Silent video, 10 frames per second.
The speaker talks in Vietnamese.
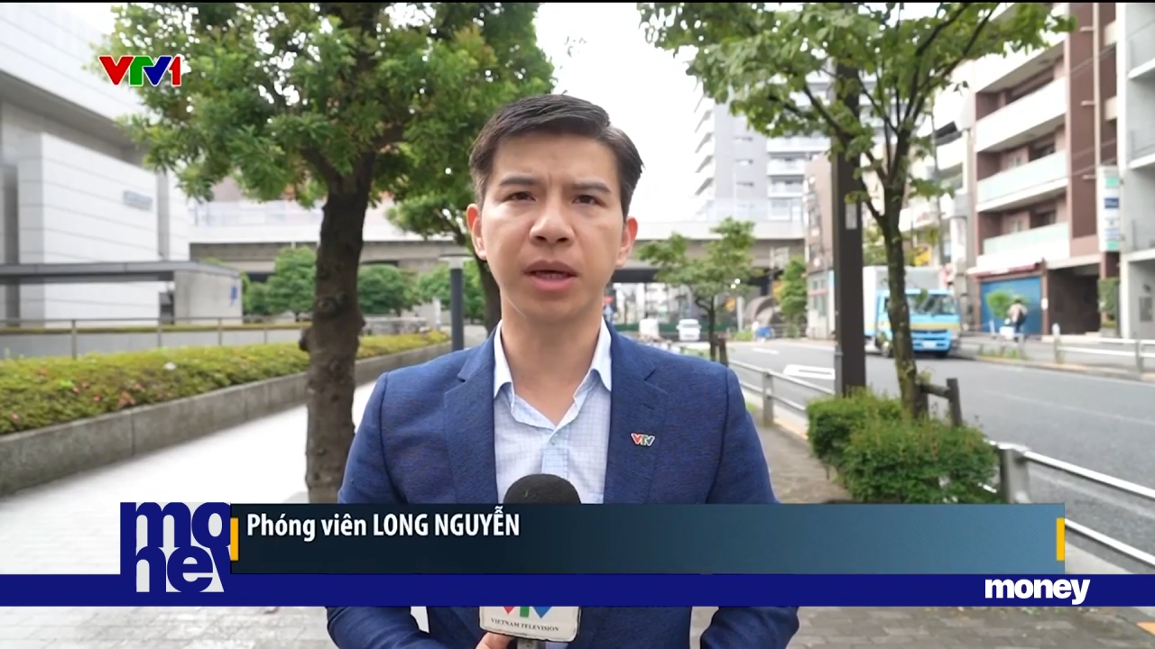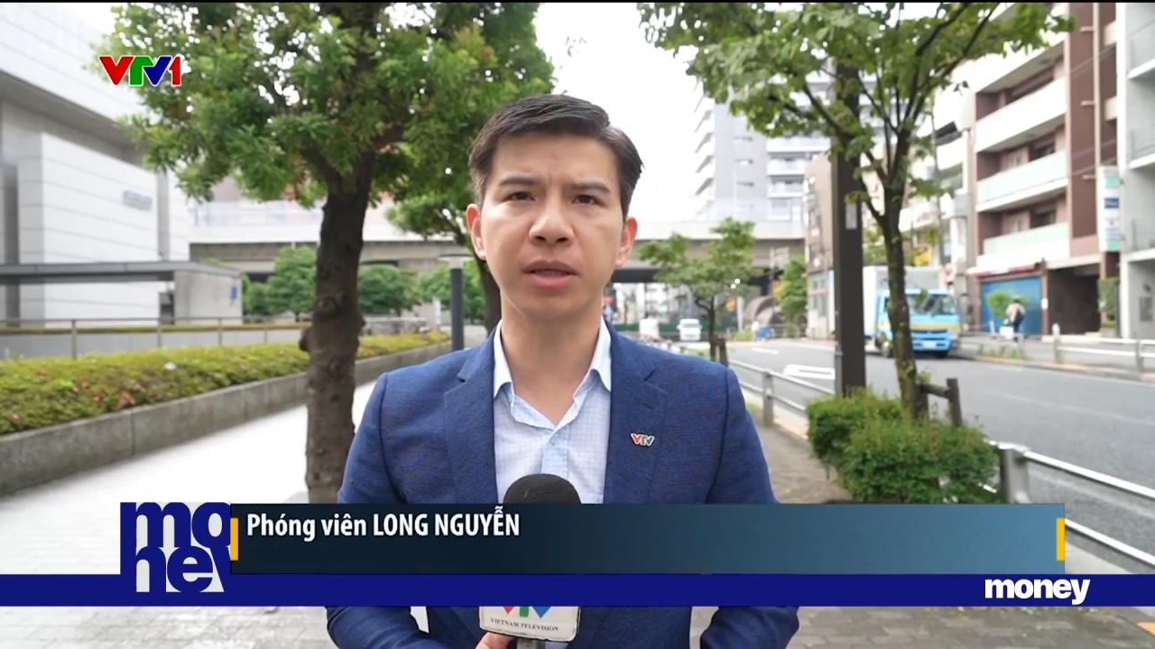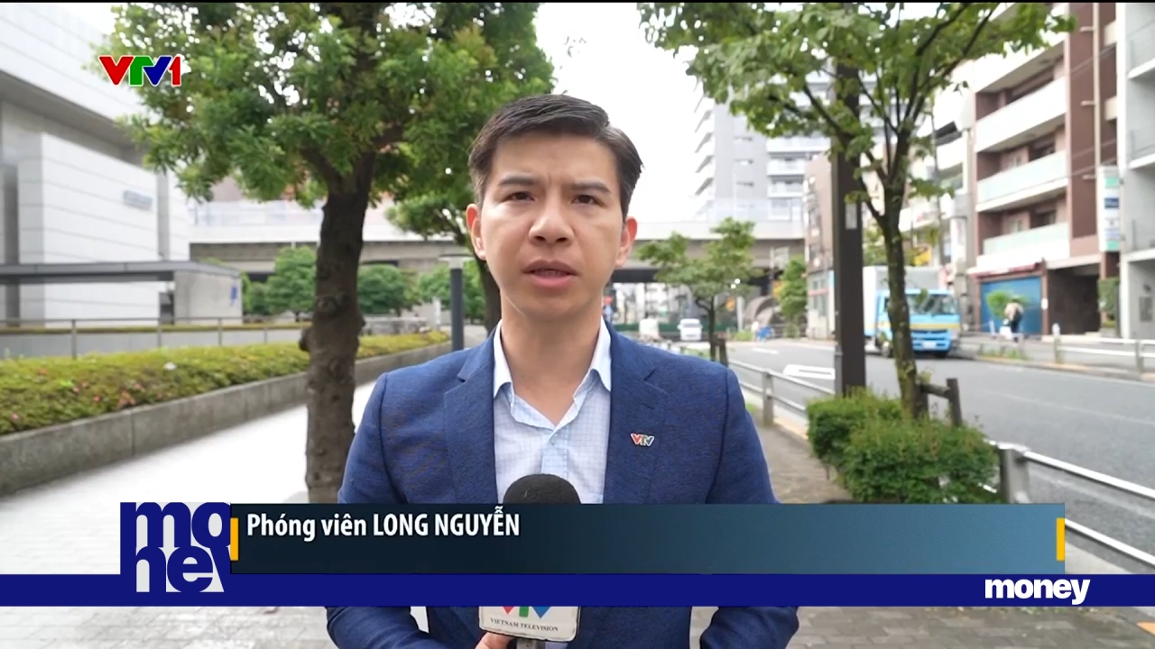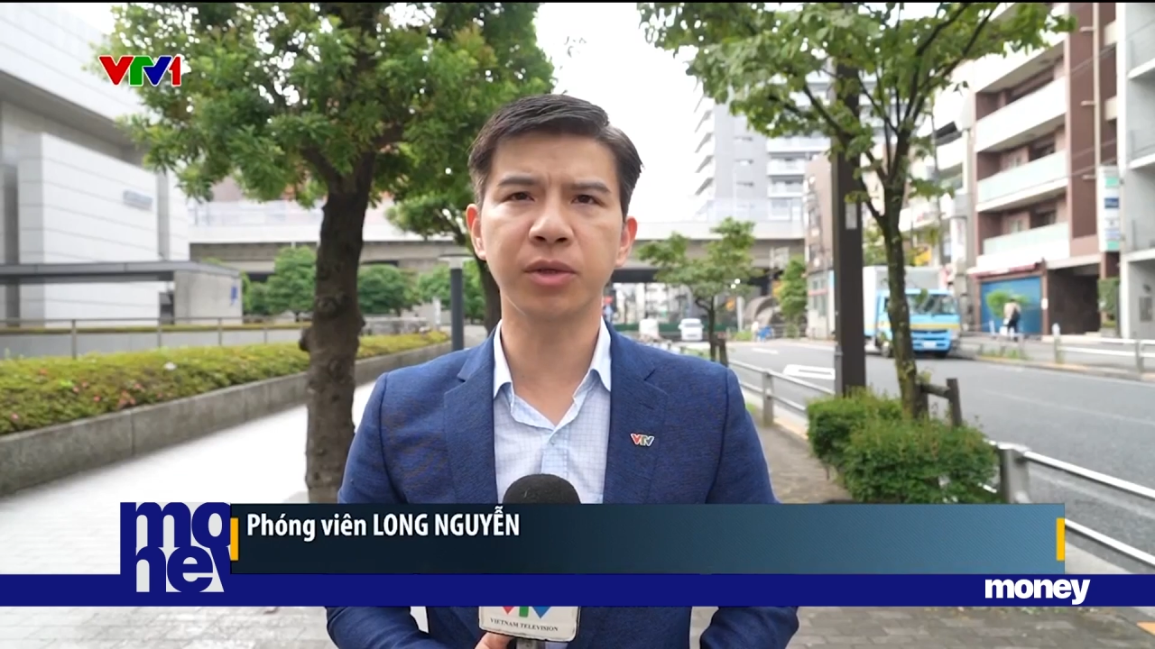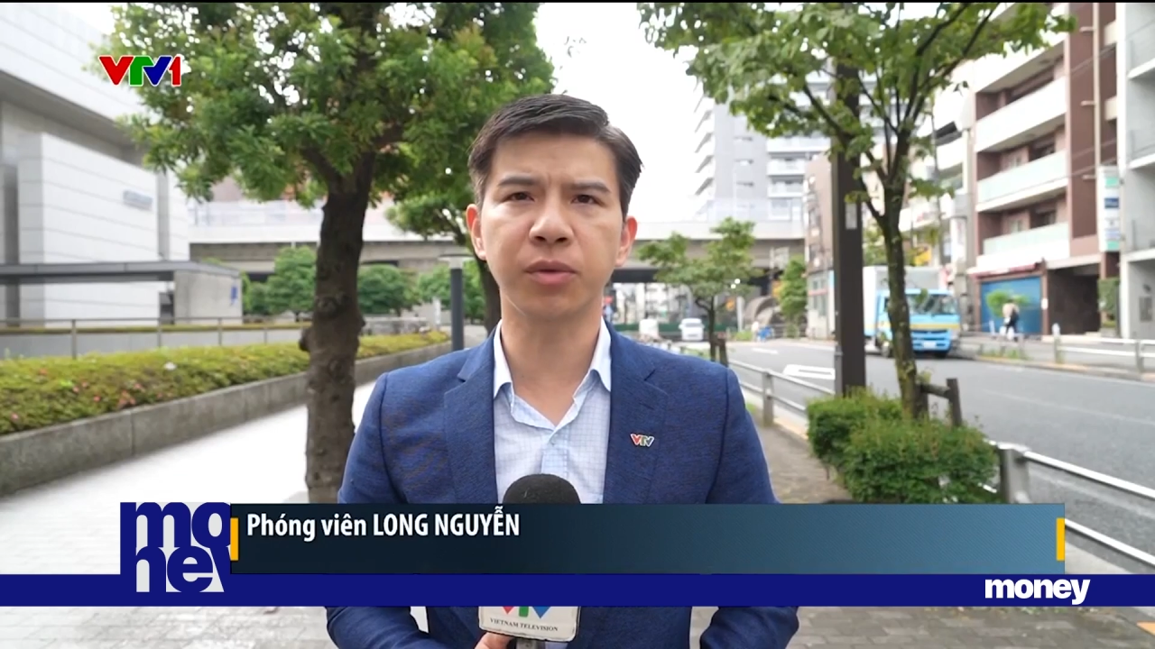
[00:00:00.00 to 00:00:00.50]
chứng
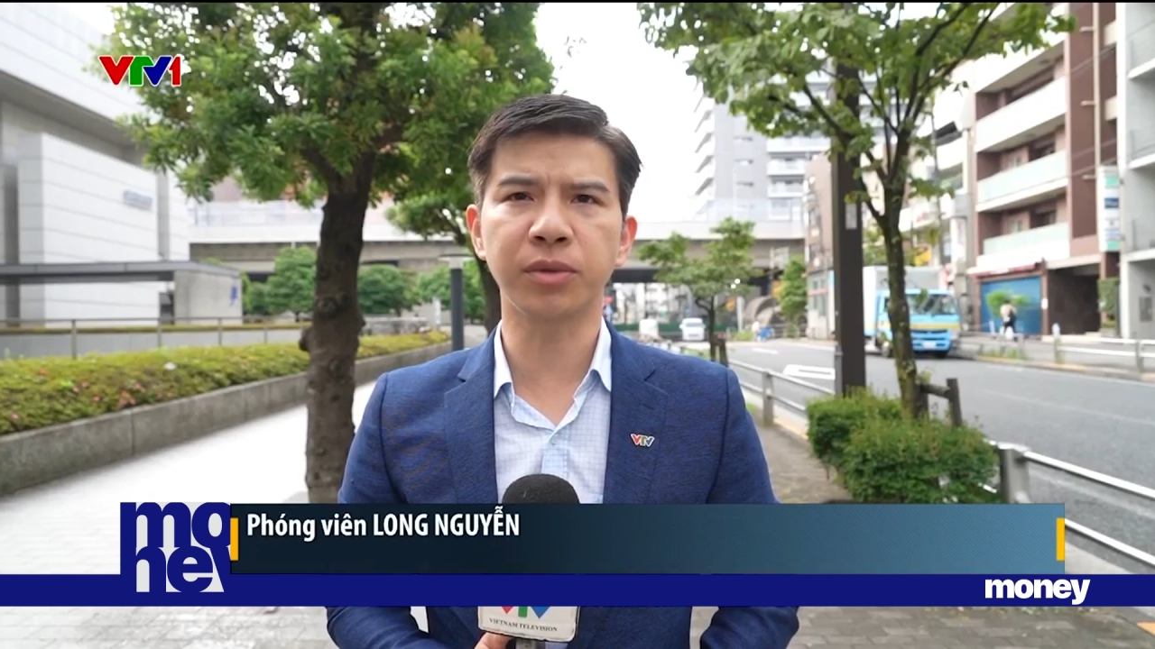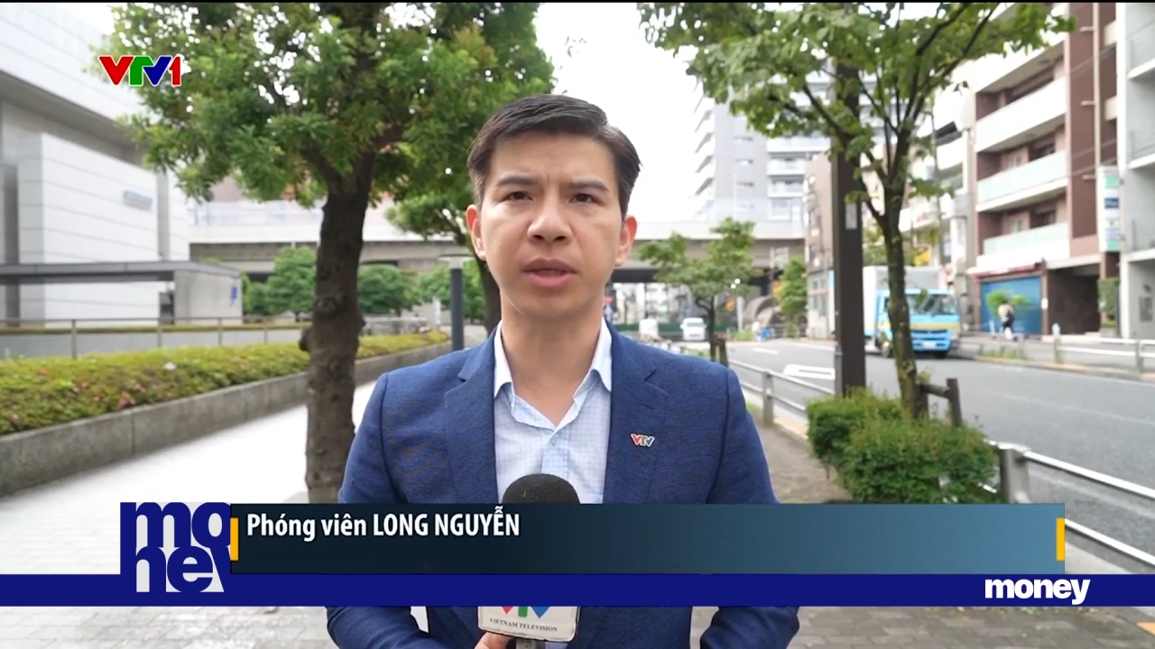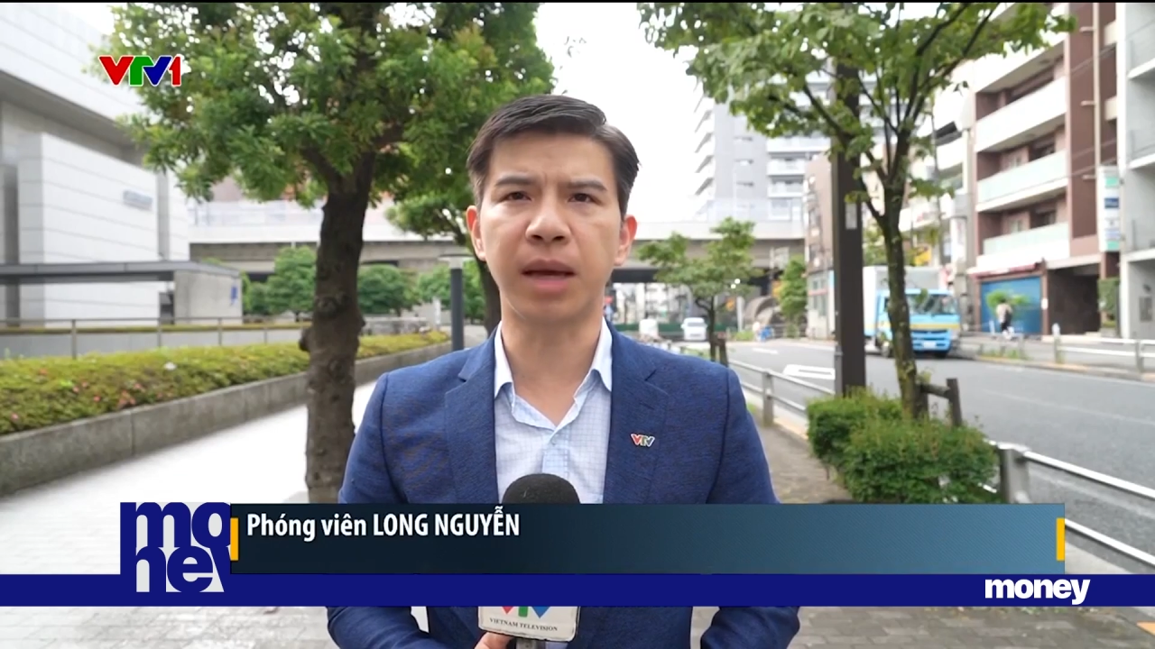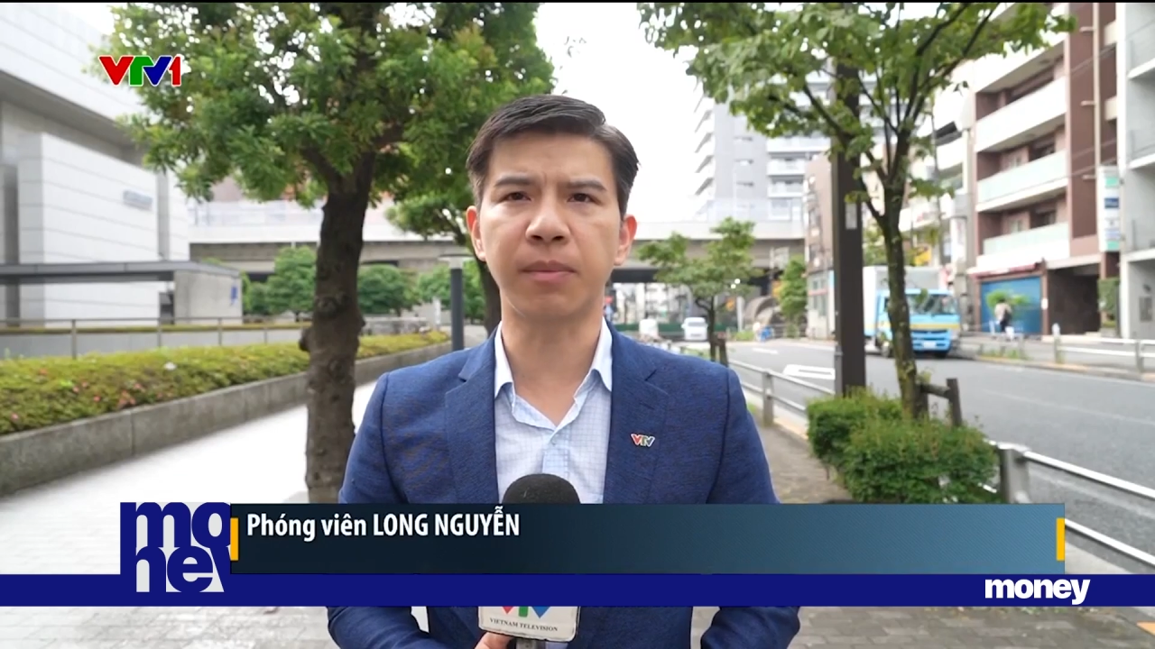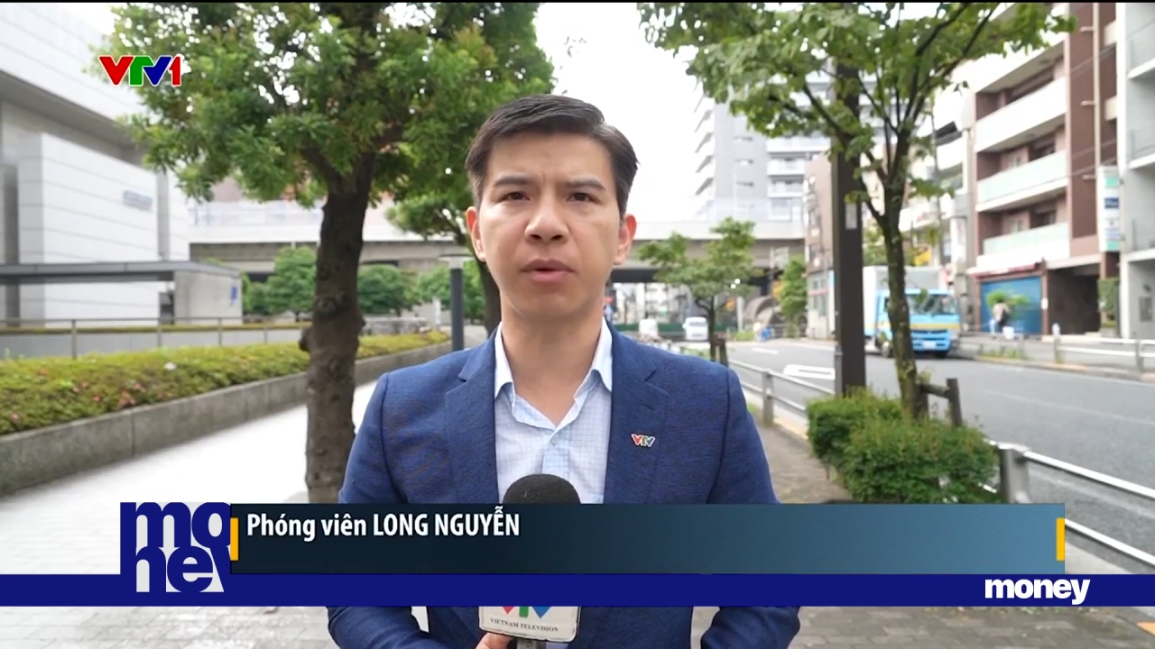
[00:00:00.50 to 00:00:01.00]
kiến sự sụt